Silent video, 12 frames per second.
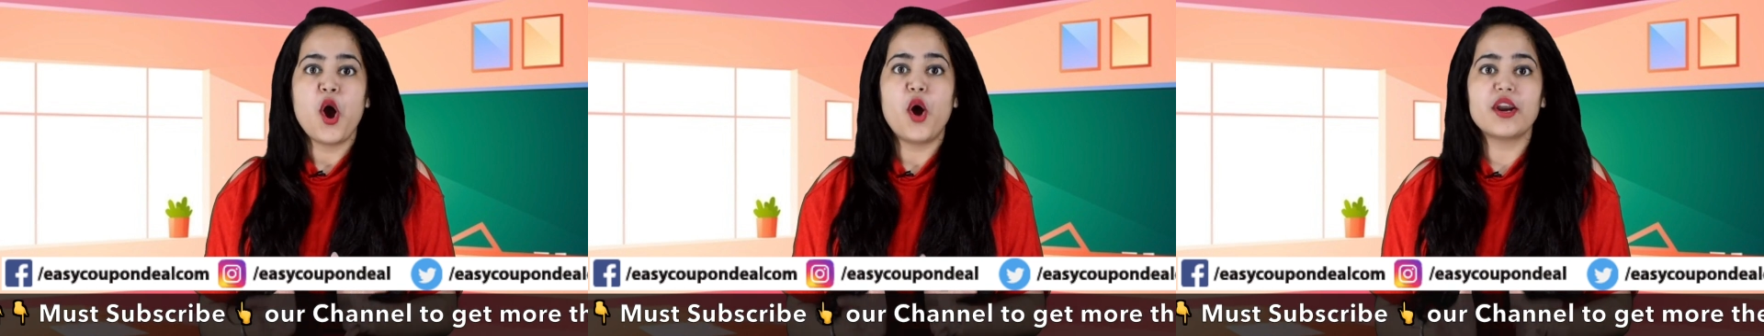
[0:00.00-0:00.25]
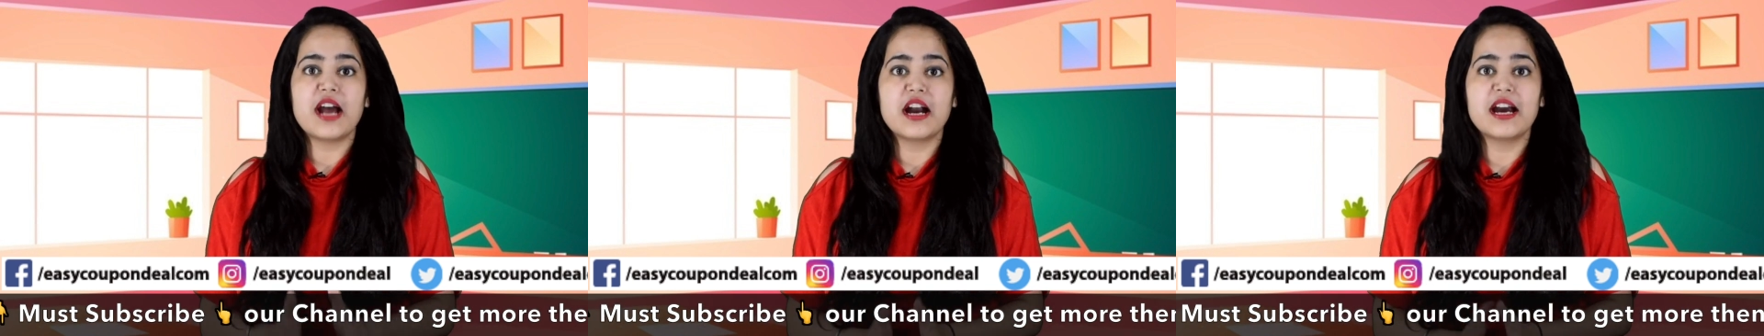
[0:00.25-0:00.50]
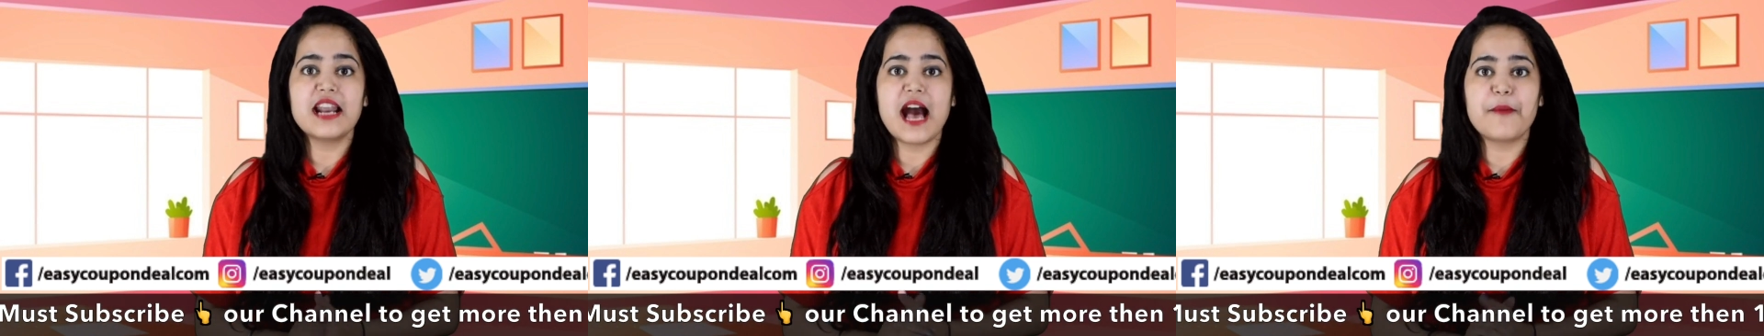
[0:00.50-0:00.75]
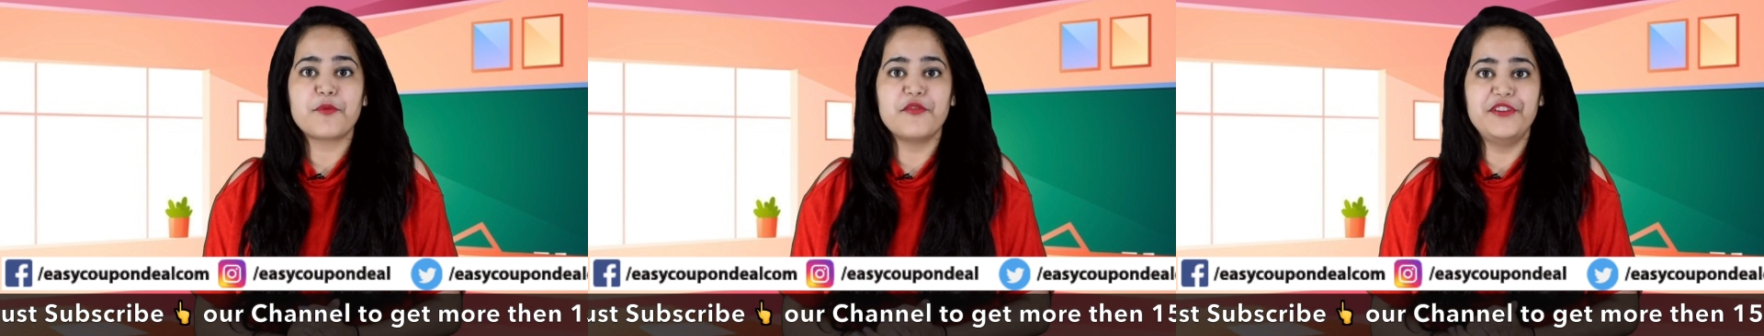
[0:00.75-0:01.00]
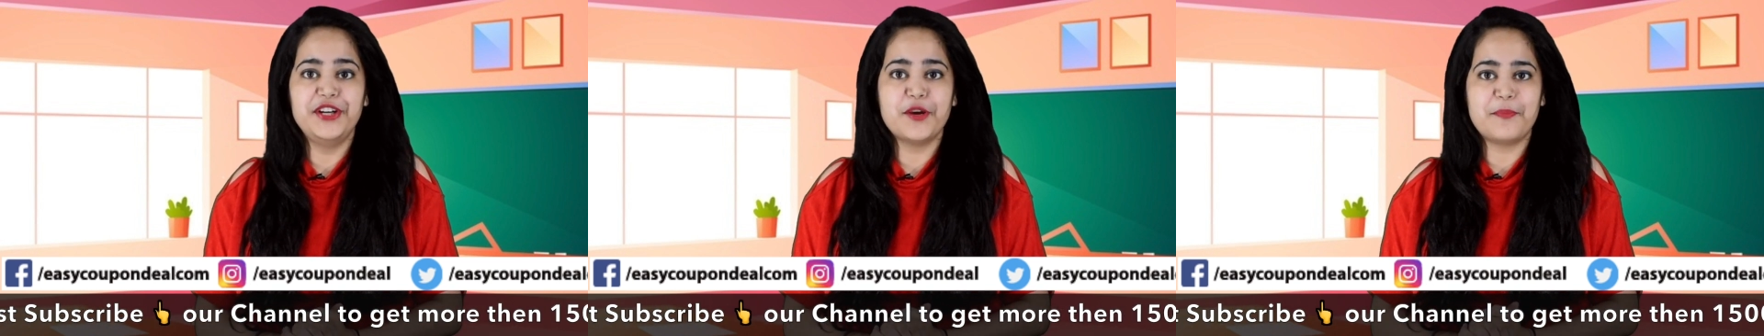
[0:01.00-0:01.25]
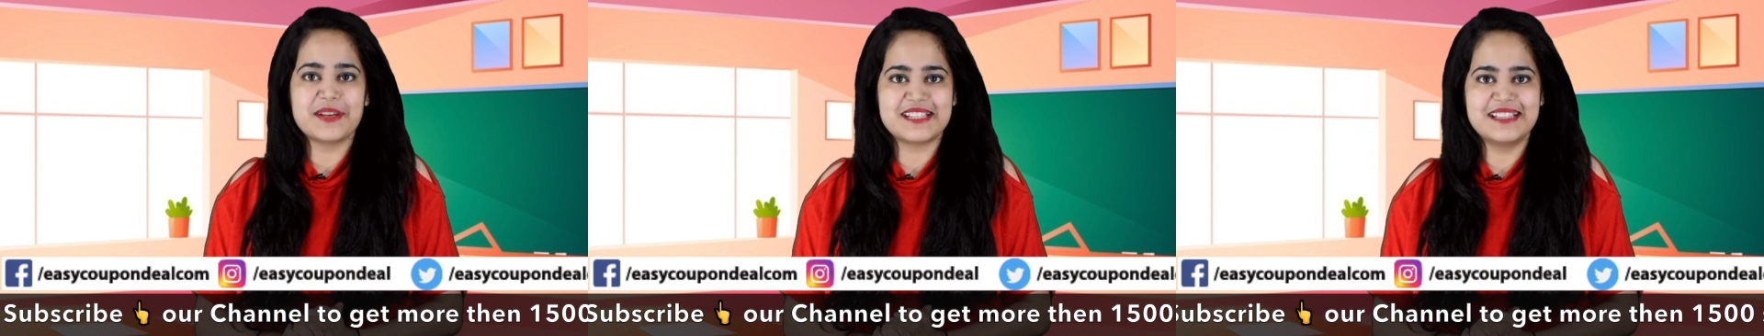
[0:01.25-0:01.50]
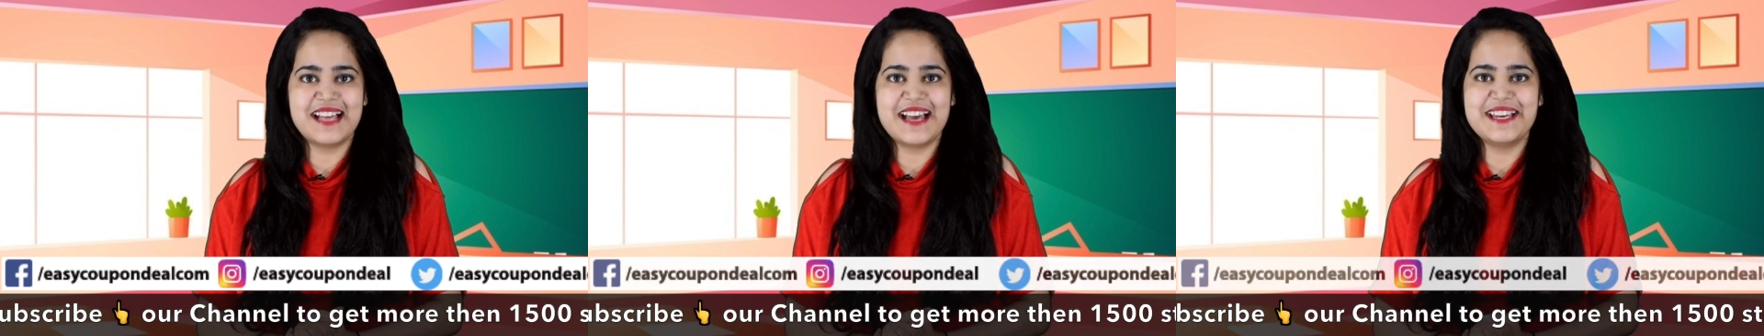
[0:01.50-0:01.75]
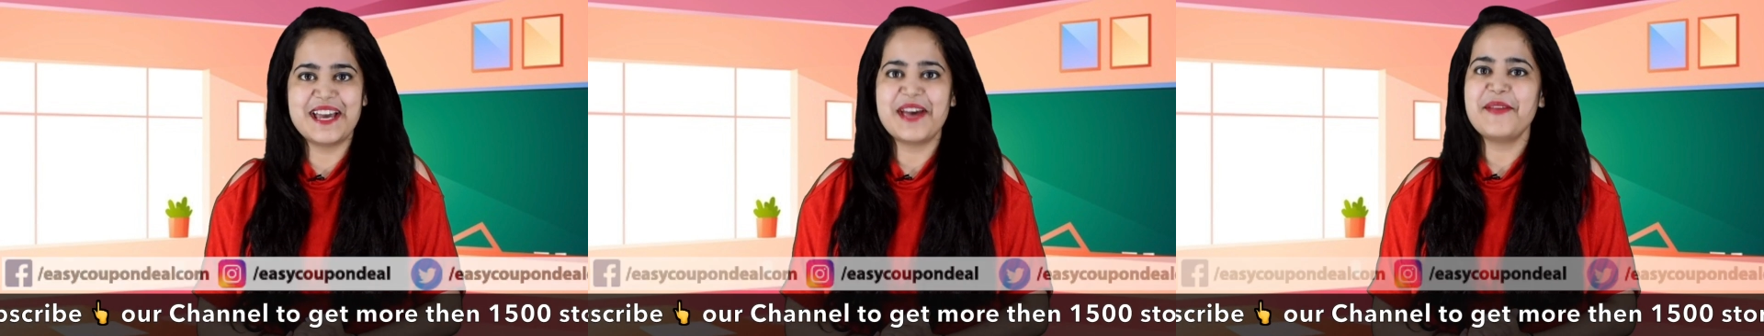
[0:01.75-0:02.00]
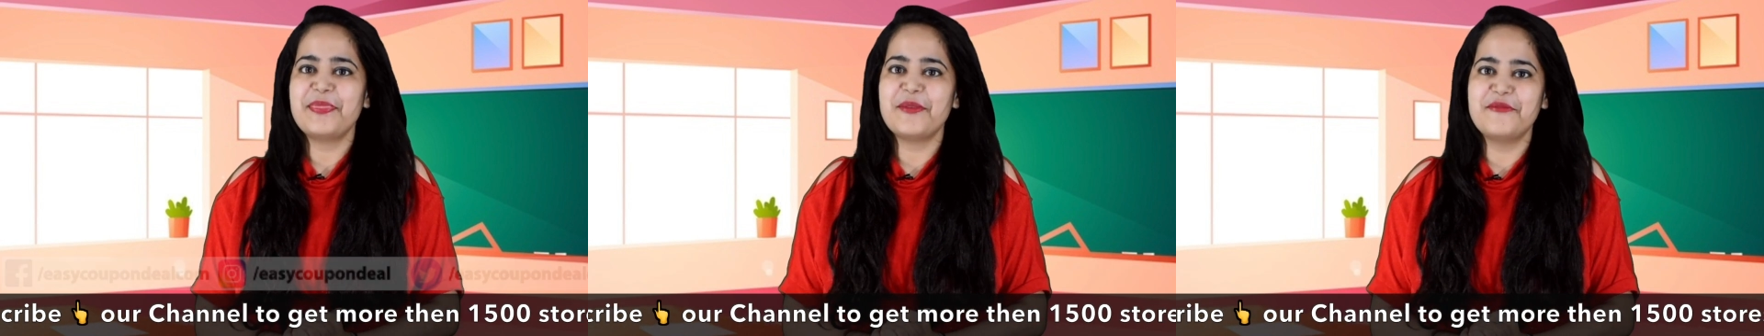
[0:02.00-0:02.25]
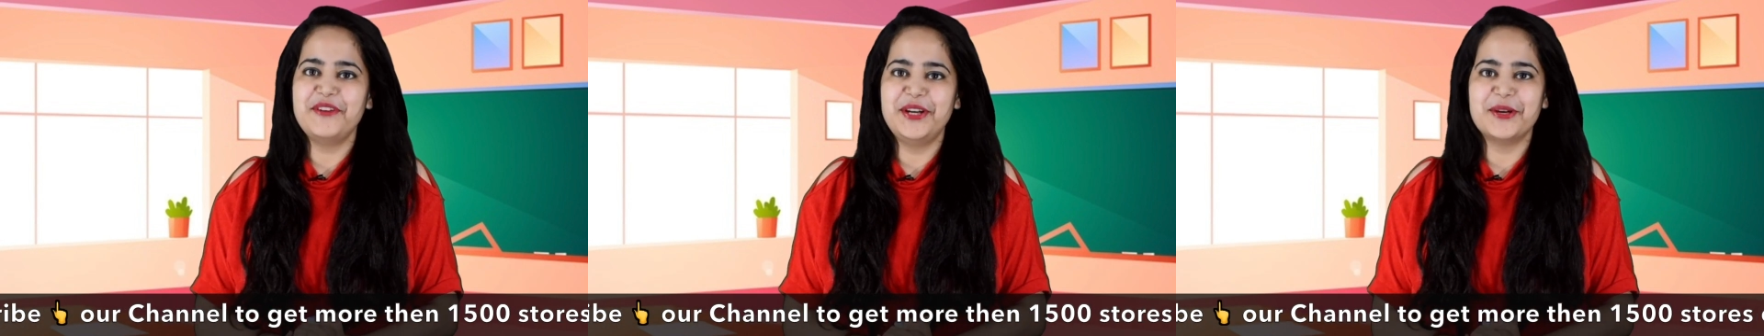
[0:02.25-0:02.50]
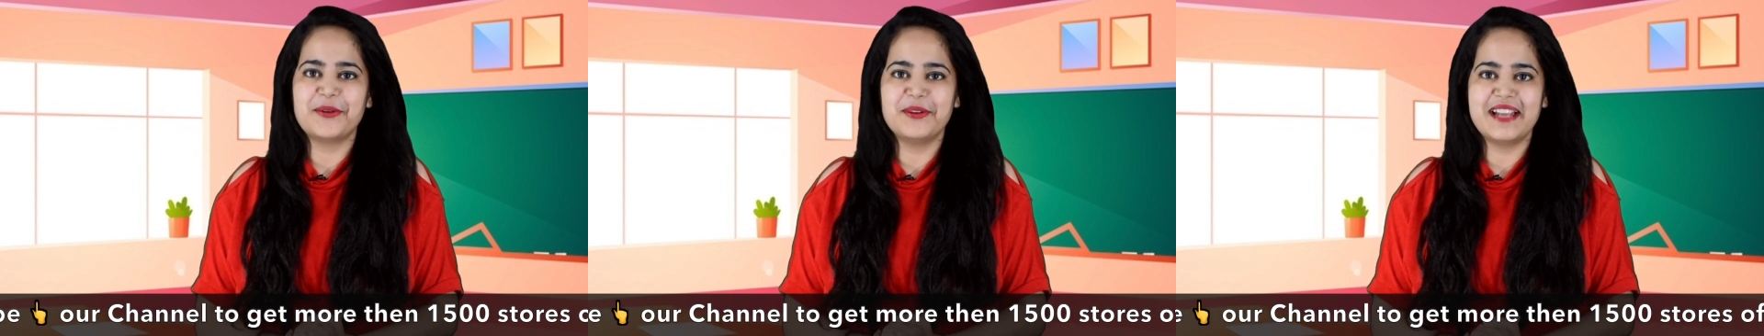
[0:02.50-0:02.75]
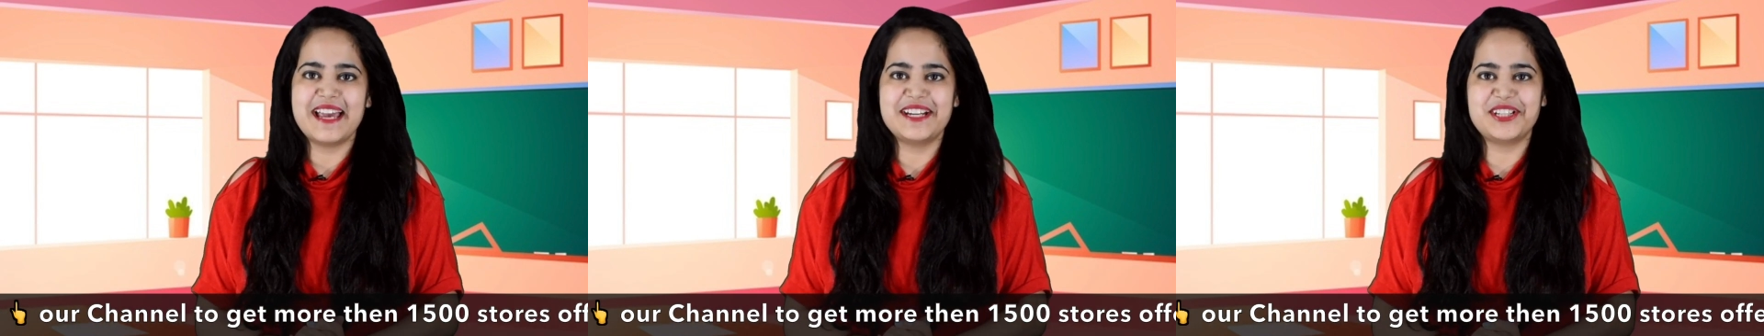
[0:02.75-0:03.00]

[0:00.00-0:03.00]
और अगर आपको वीडियो पसंद आई है तो वीडियो को लाइक